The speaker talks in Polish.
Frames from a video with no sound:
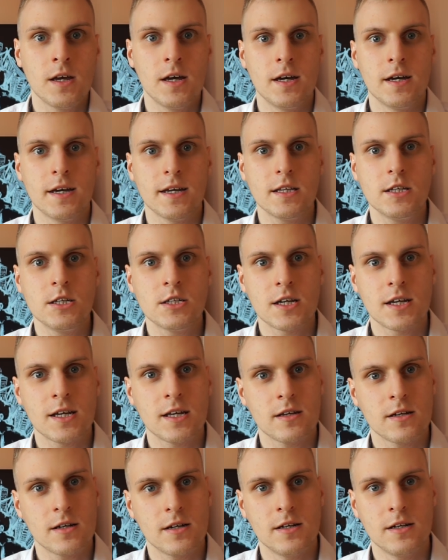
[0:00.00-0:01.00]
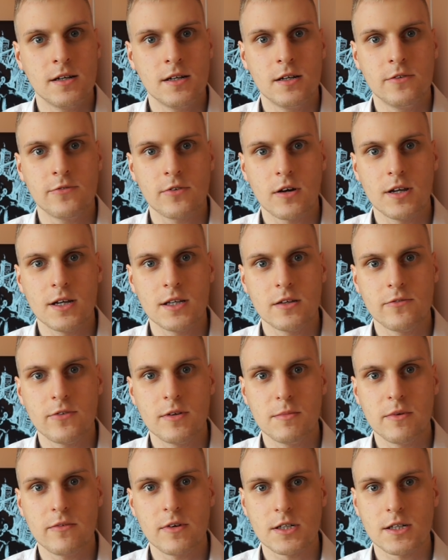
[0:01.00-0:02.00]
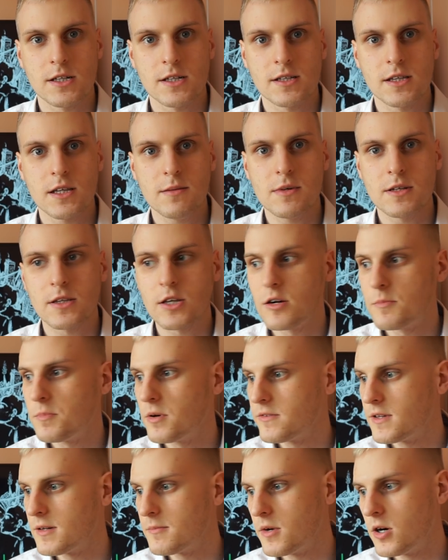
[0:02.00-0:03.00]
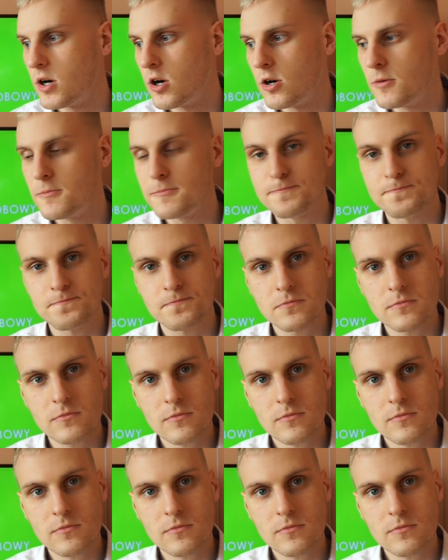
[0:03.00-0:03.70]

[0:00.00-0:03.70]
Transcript: E, I dzisiaj e, w kolejnym filmie właśnie na ten temat opowiem o